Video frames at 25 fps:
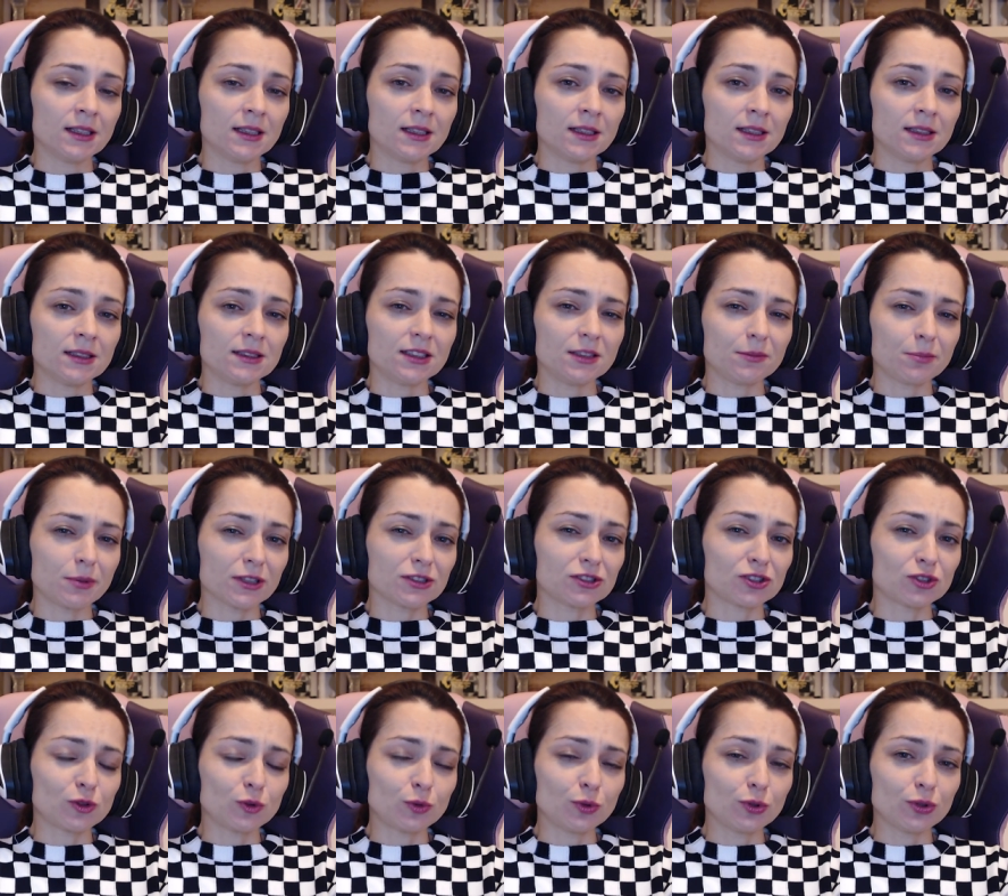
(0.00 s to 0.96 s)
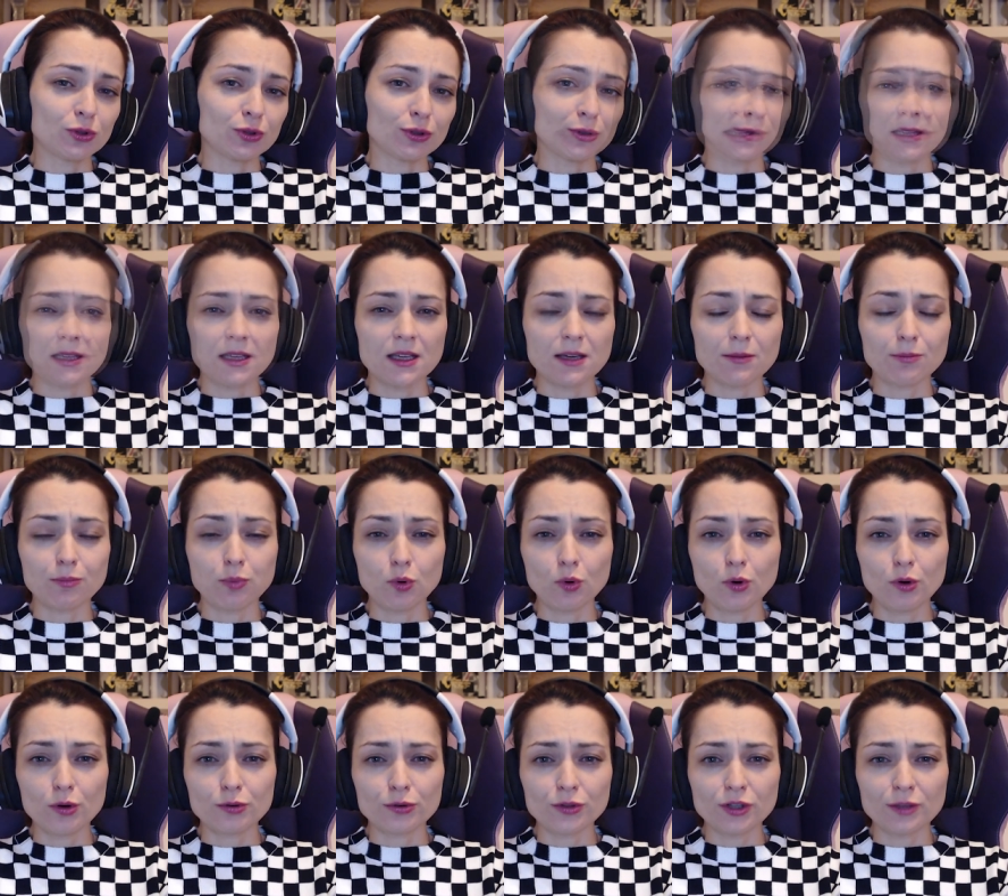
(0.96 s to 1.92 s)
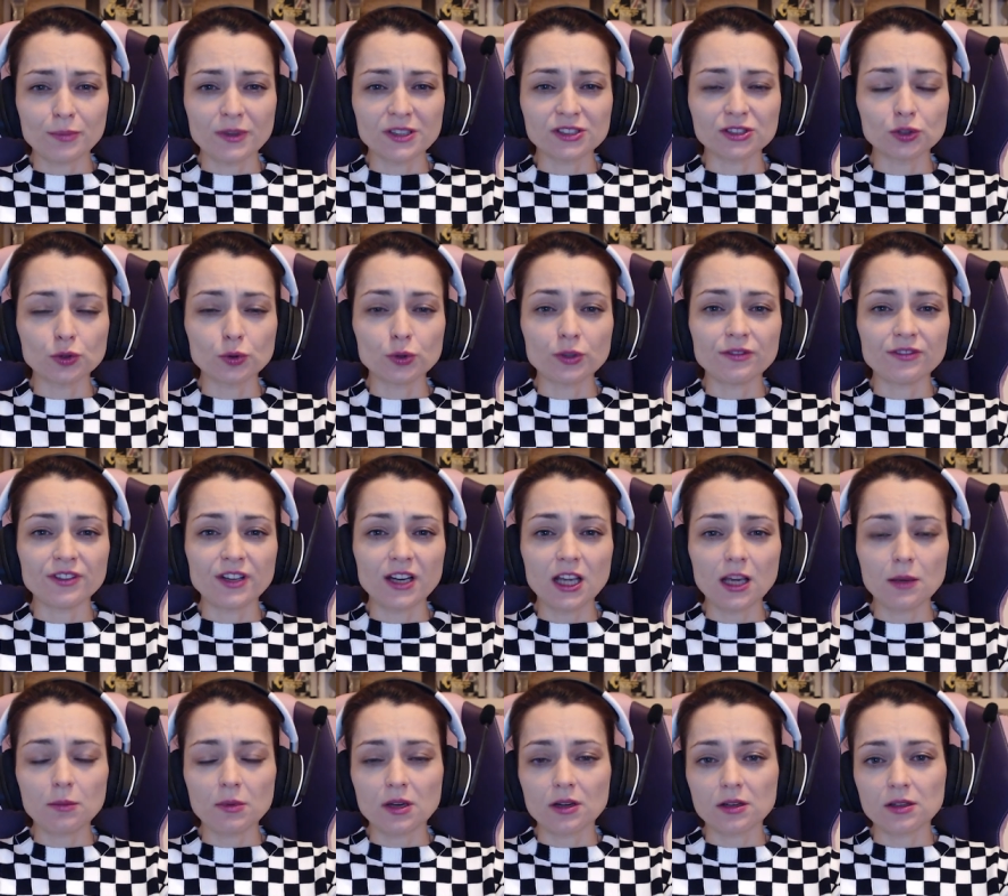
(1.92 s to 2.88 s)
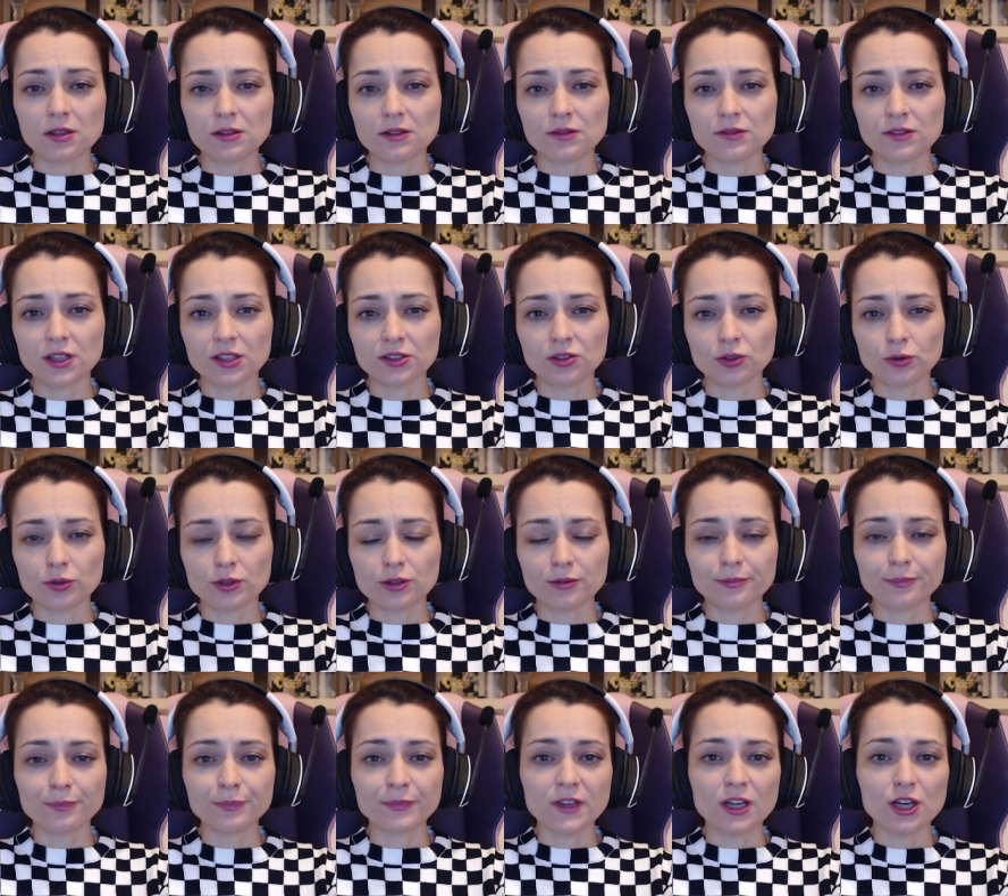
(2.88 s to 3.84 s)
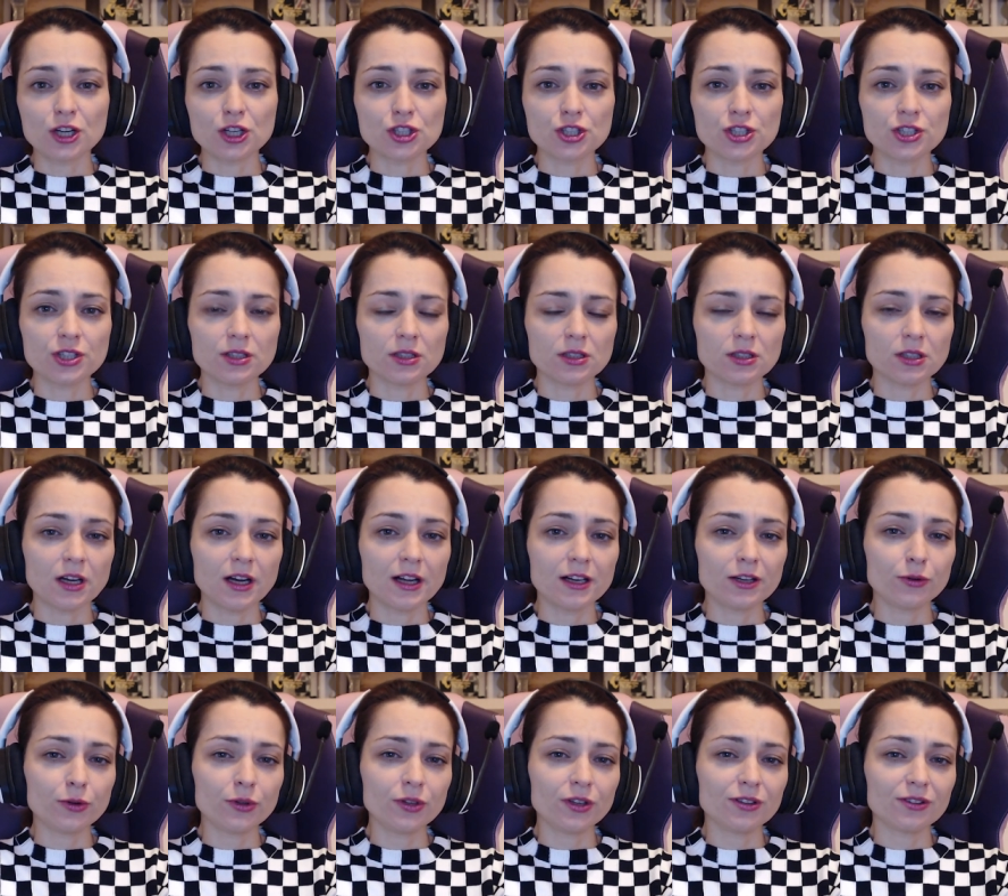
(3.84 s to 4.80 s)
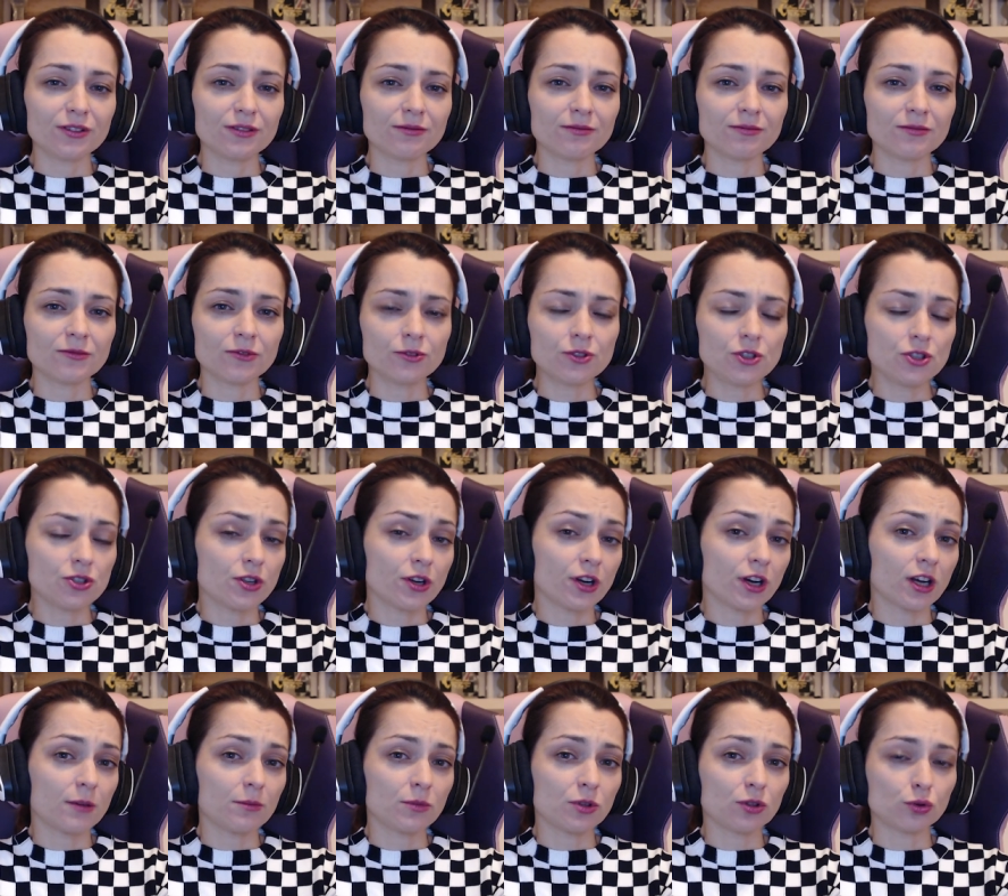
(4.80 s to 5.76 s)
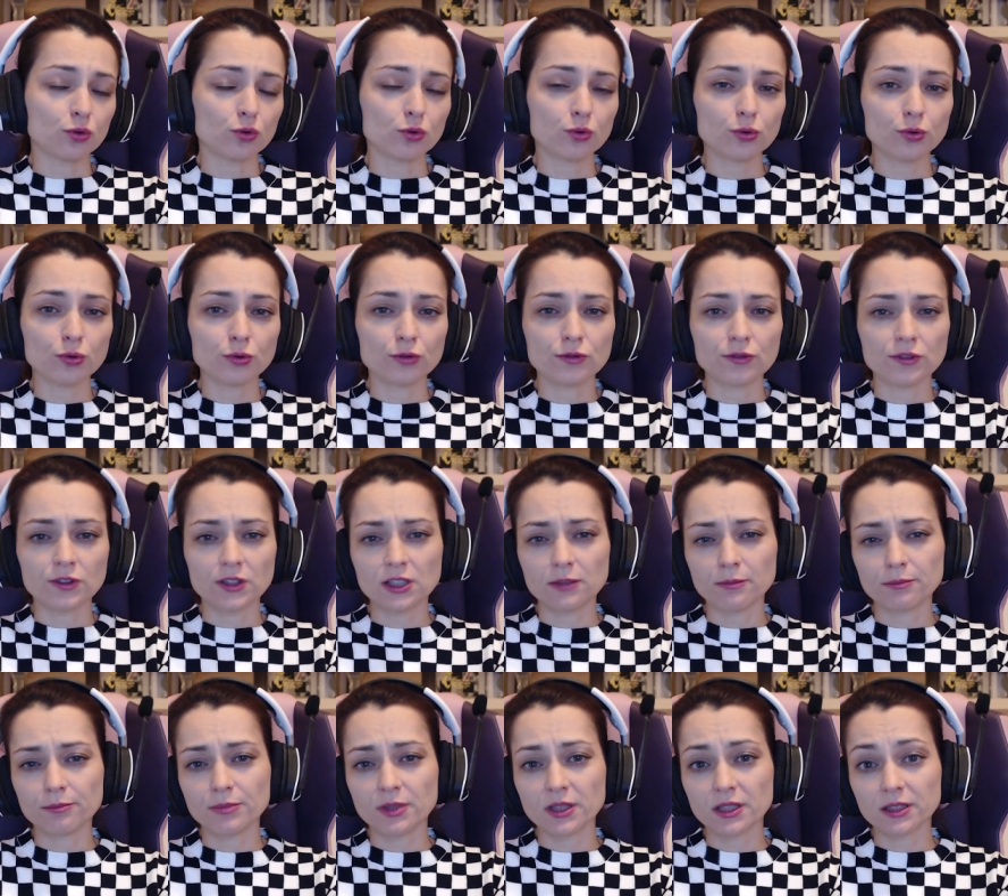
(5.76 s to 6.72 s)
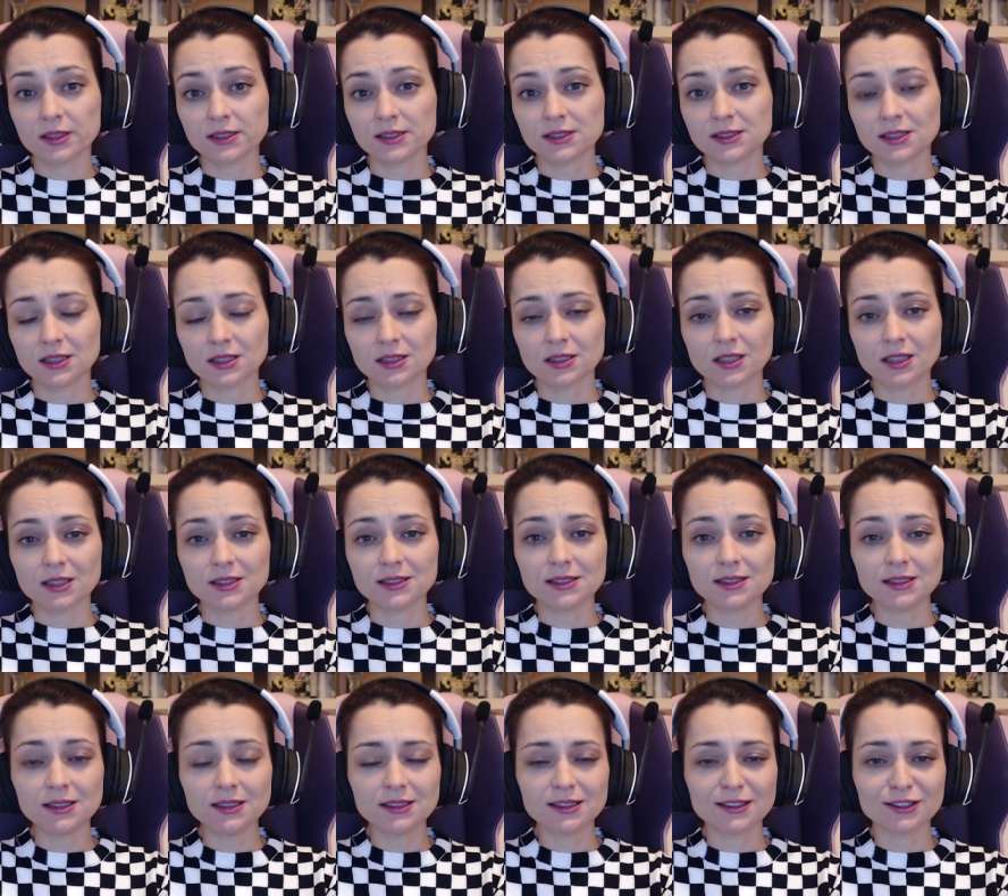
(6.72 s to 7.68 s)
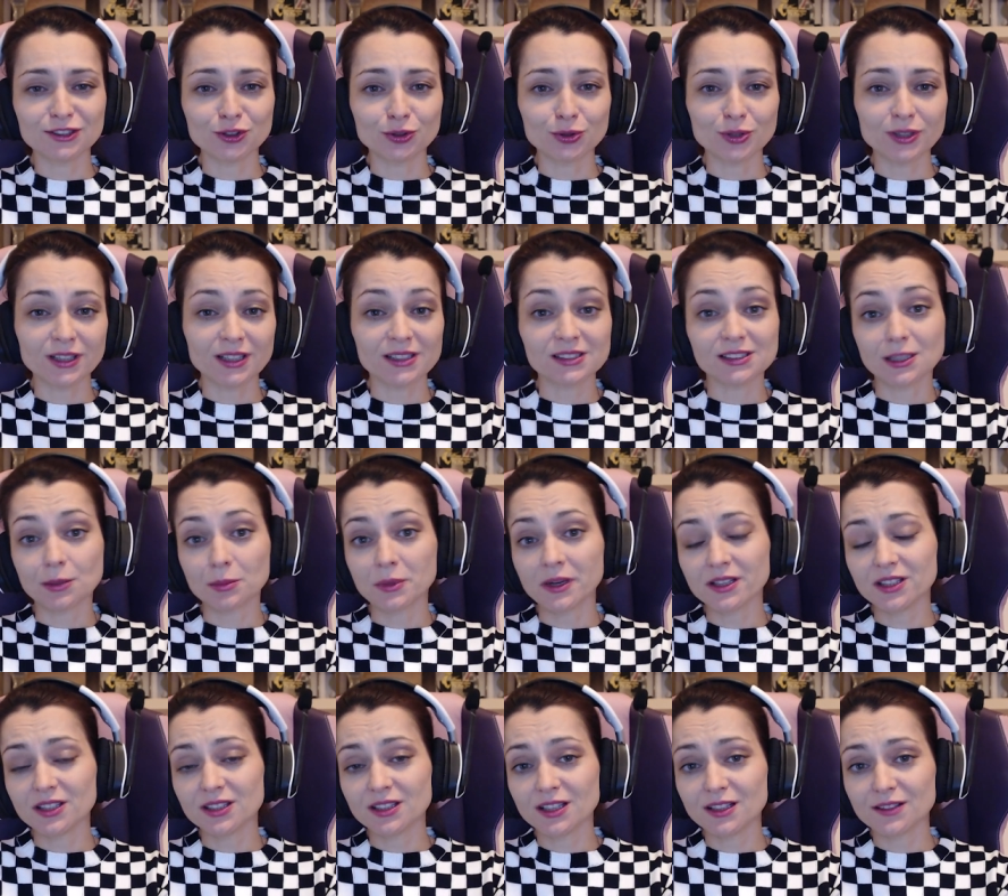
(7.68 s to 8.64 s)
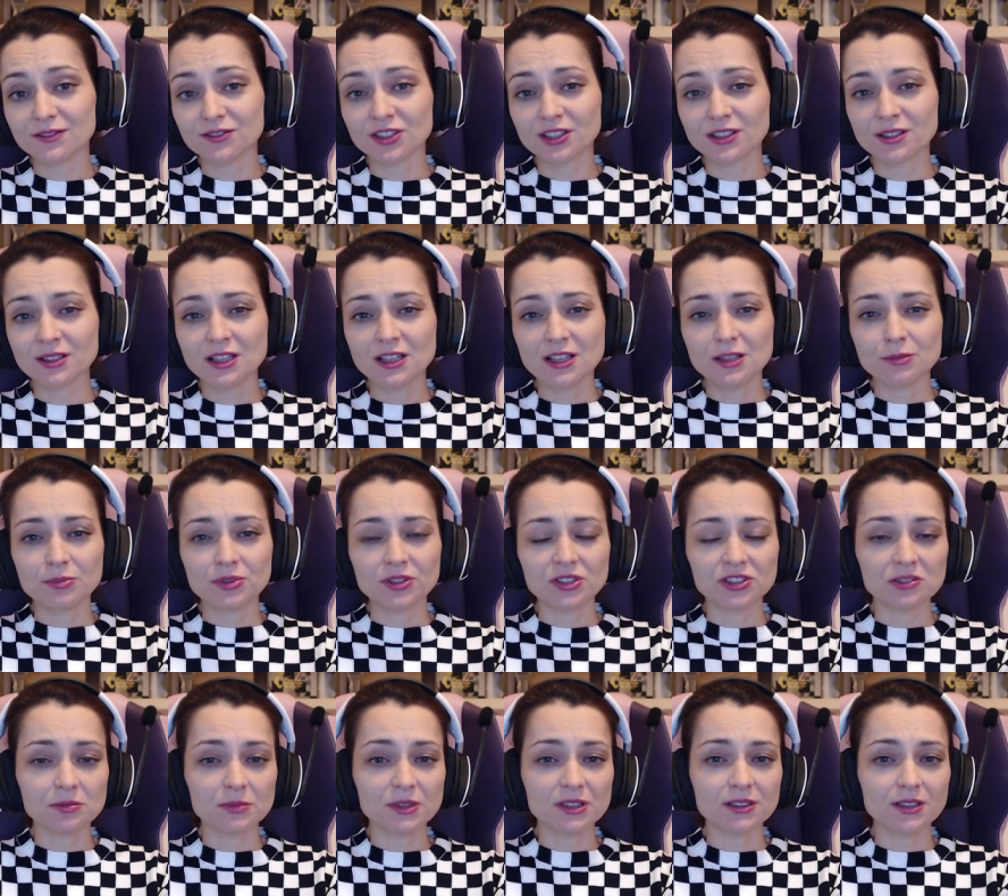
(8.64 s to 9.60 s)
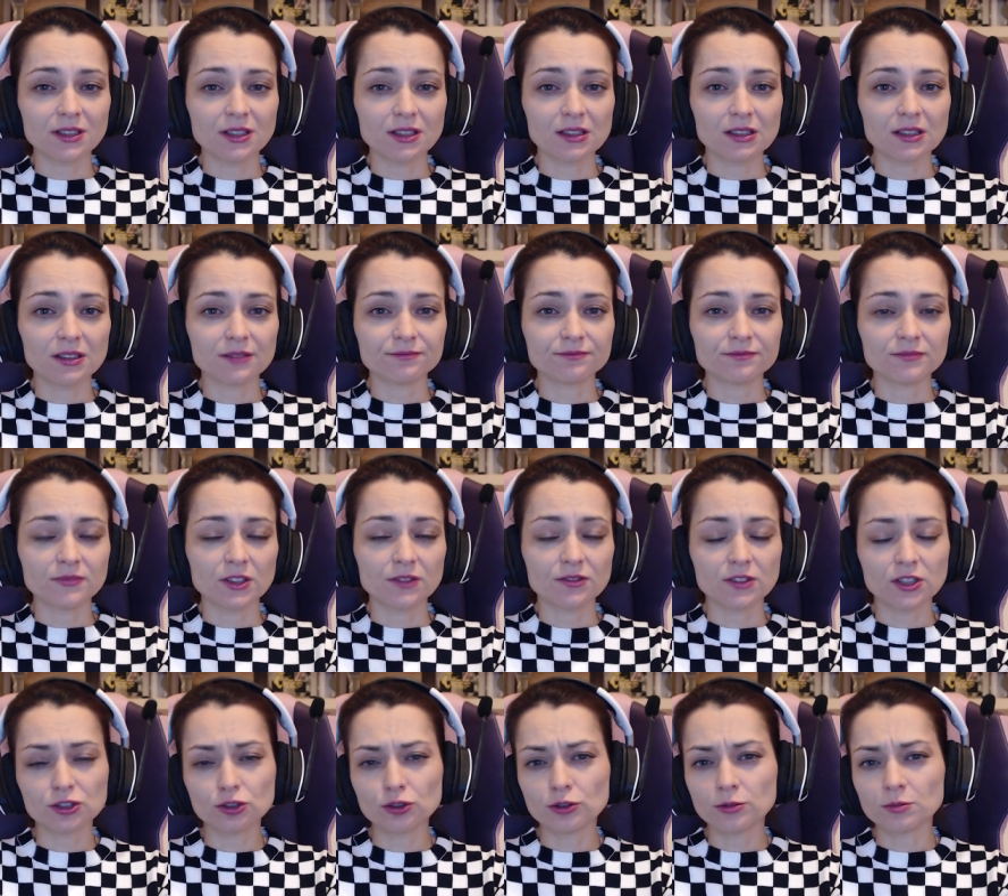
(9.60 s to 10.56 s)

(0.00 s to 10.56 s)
непростую эпоху, непростое время, в котором жил Алехин. Очень рекомендую фильм «Белый снег России», который я сама недавно пересмотрела, и в котором,